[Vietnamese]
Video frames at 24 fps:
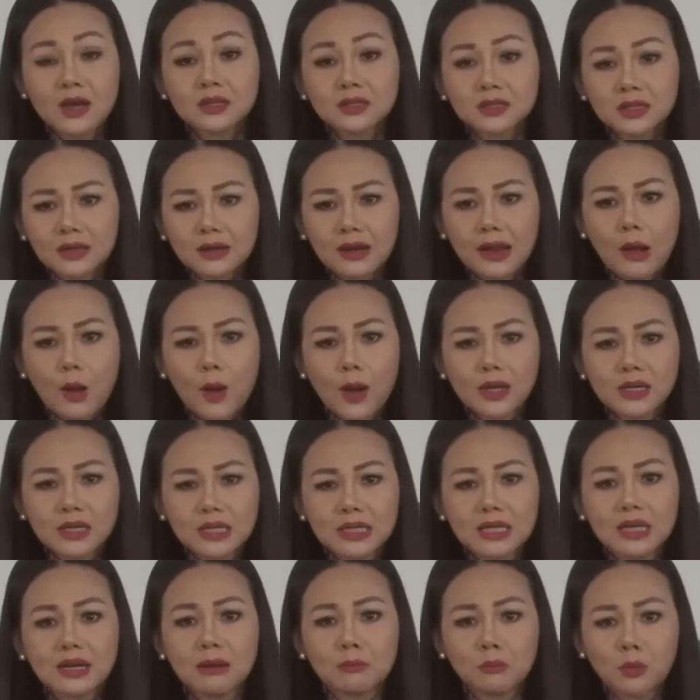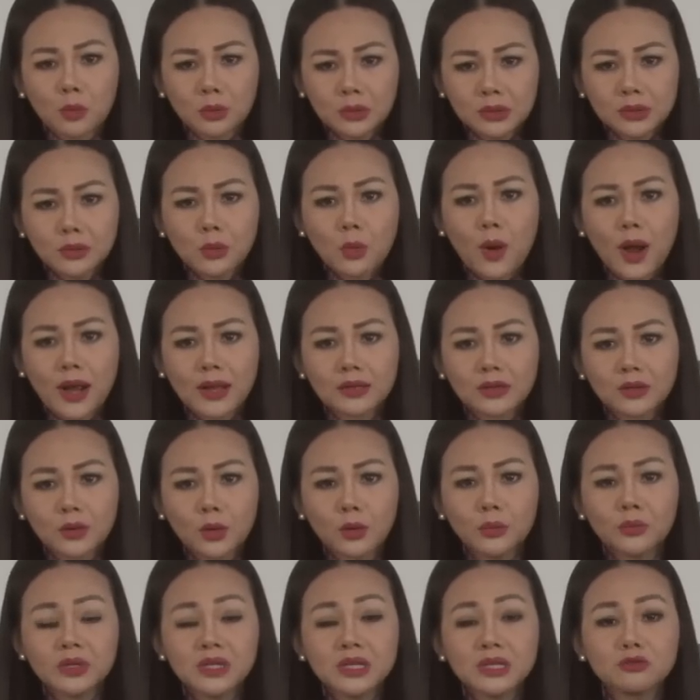Tức là Hoa Kỳ là một nước ngoài,
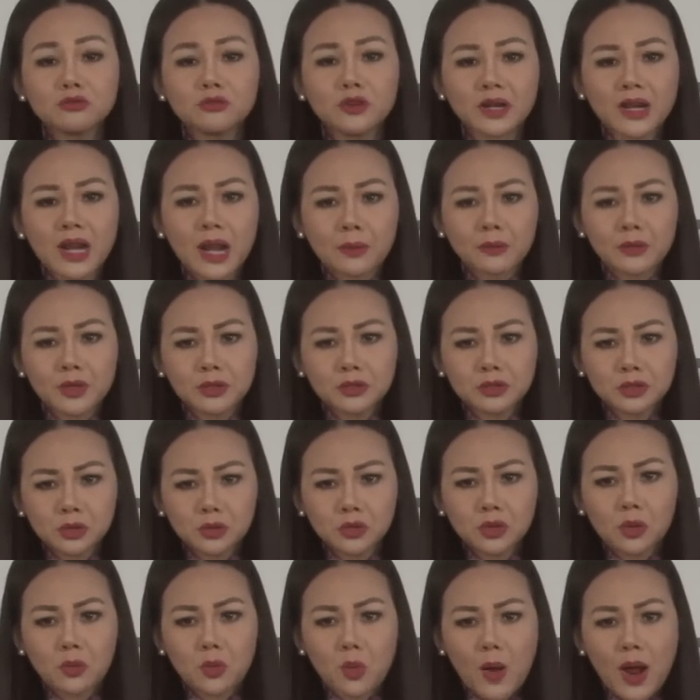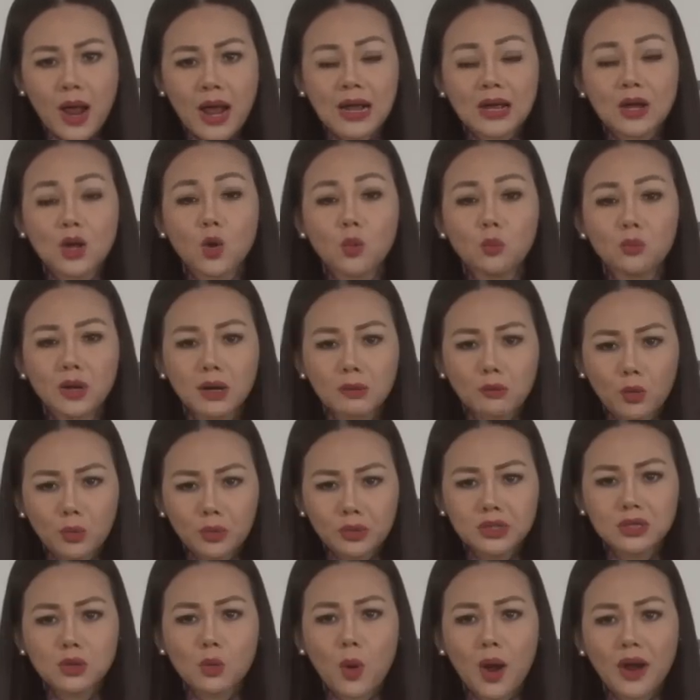cũng như Việt Nam Dân Chủ Cộng Hòa cũng là một
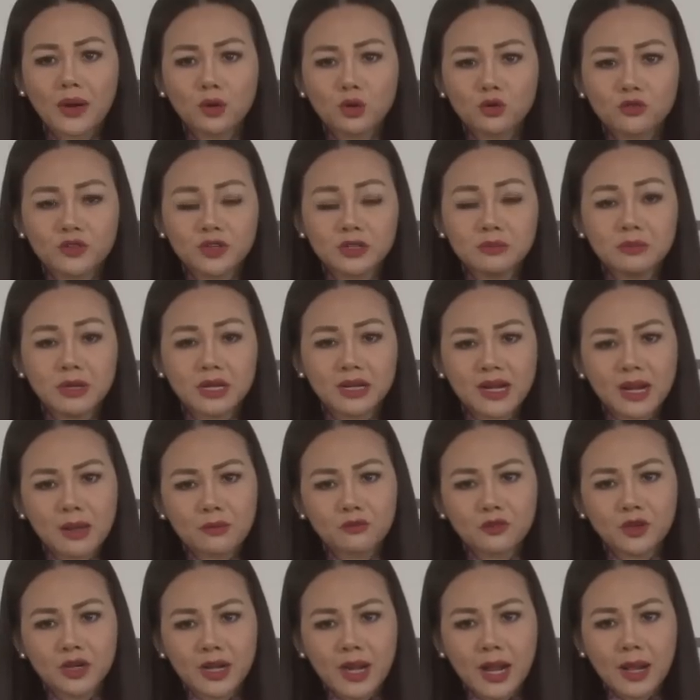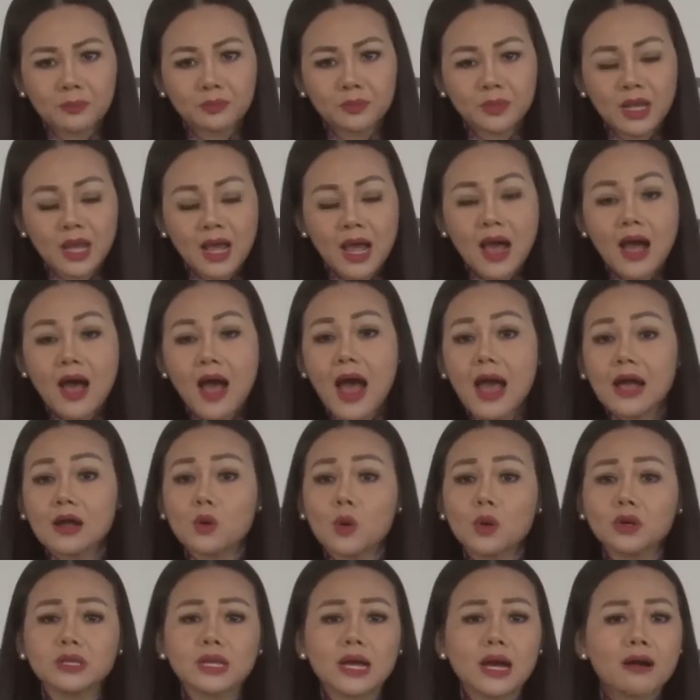nước ngoài đối với miền Nam Việt Nam. Hai
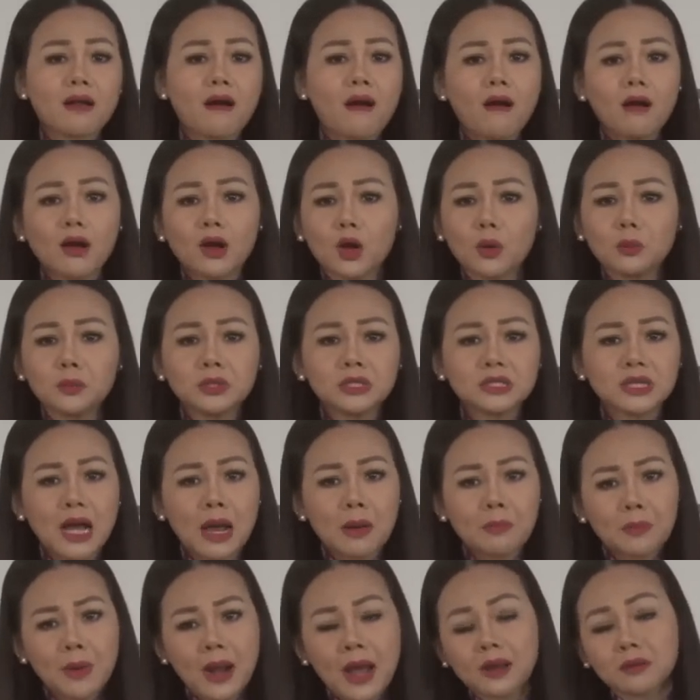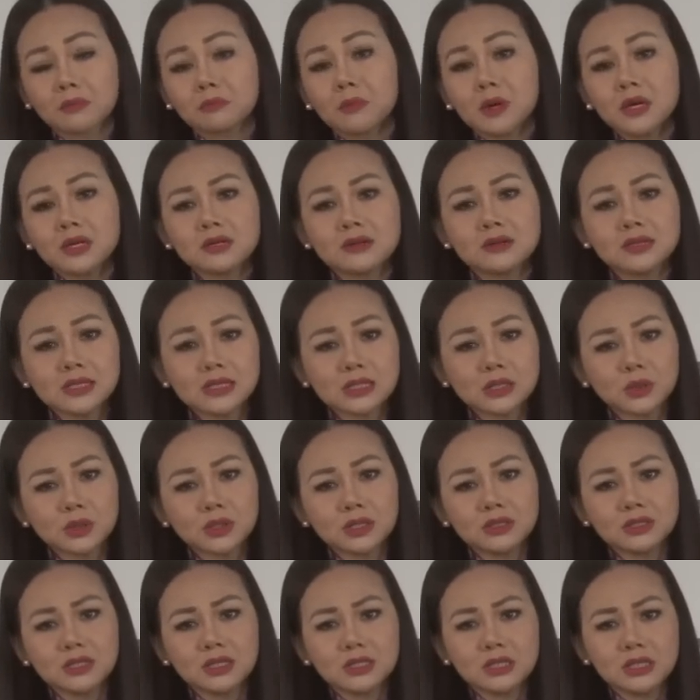quốc gia đó không được áp đặt bất cứ xu
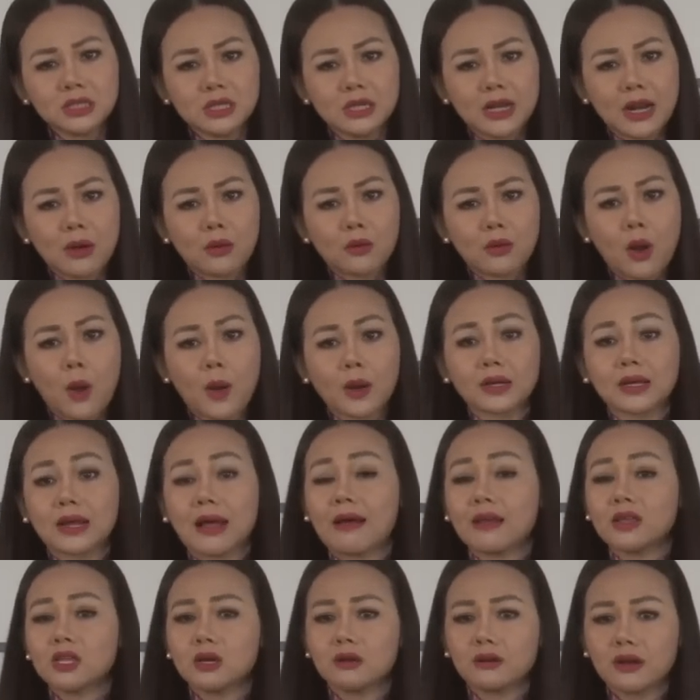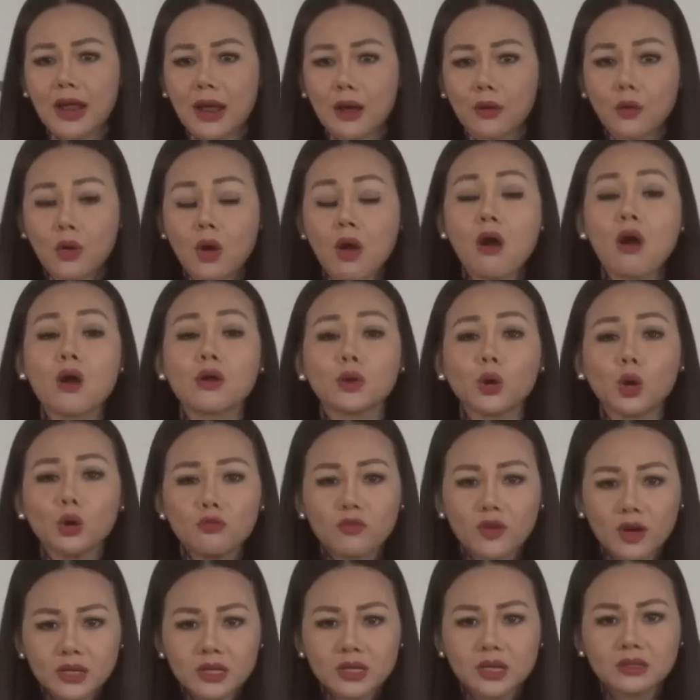hướng chính trị nào hoặc cá nhân nào đối
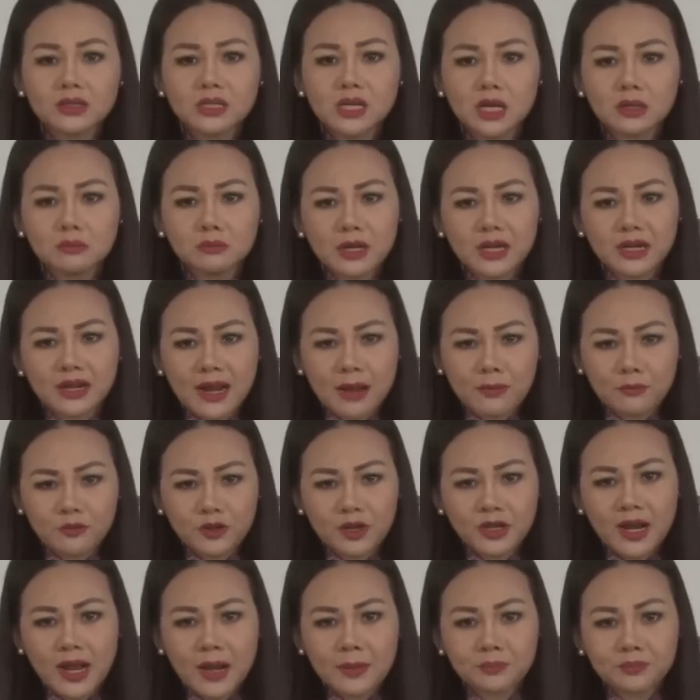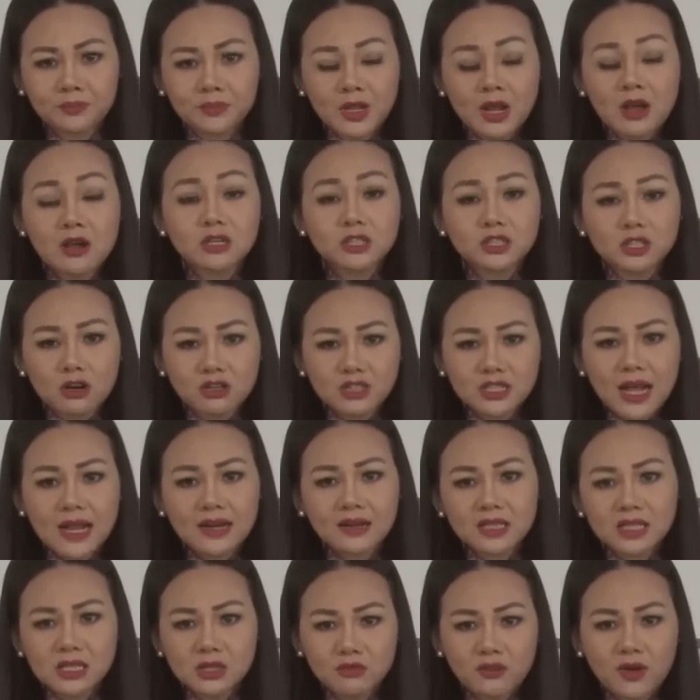với nhân dân miền Nam Việt Nam. Rõ ràng
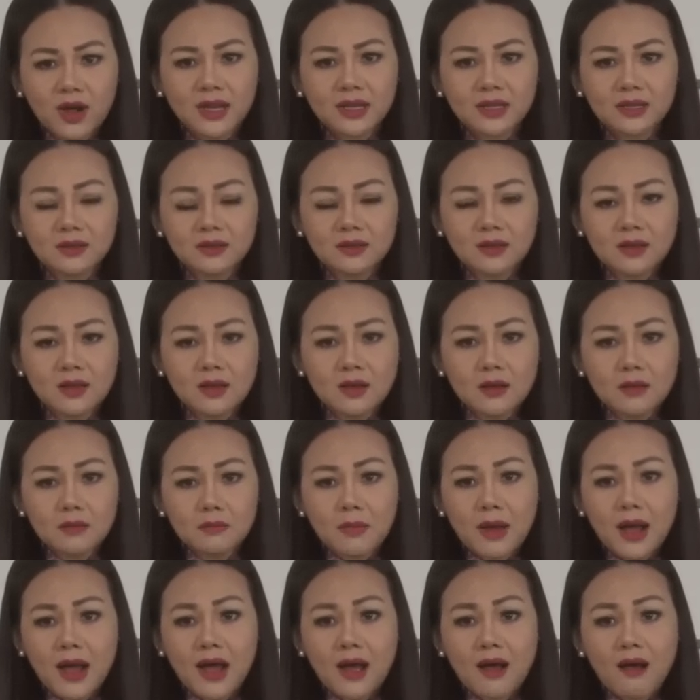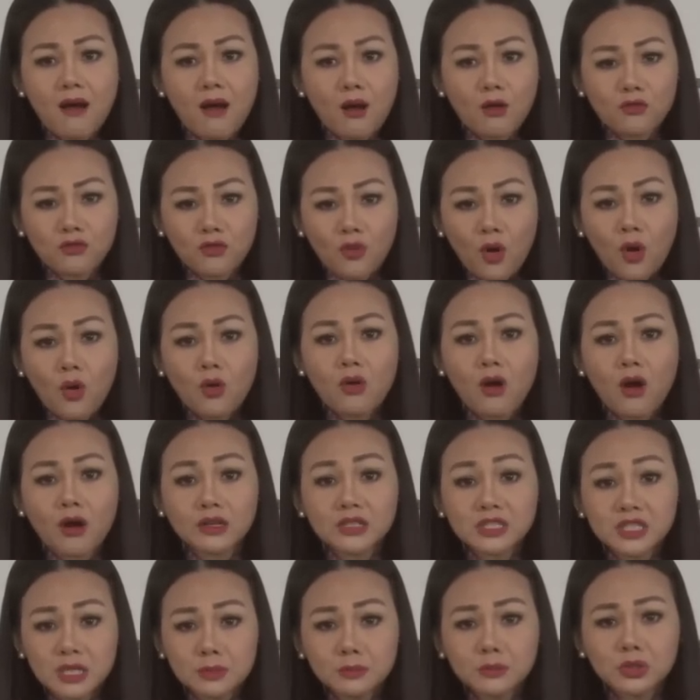là như vậy, mà họ vô, họ
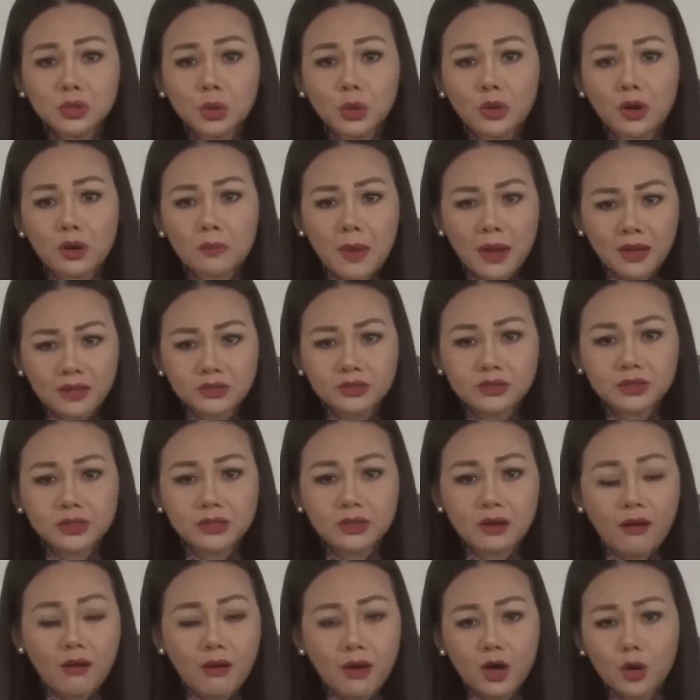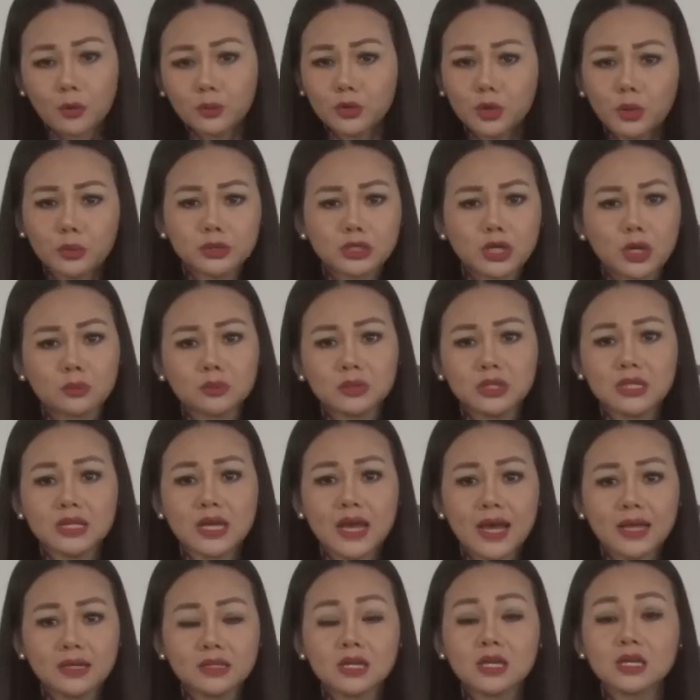chiếm rồi họ bắt người, họ không tôn trọng gì
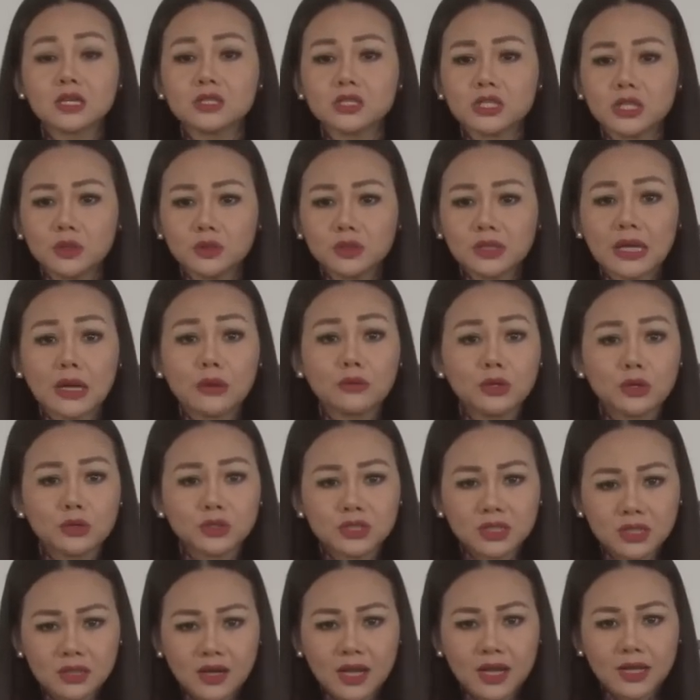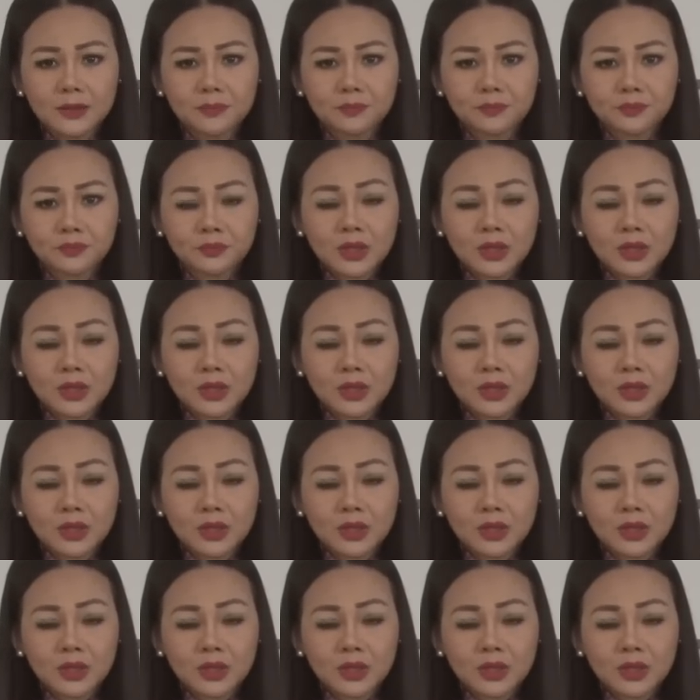hết, chiếu theo điều chính này.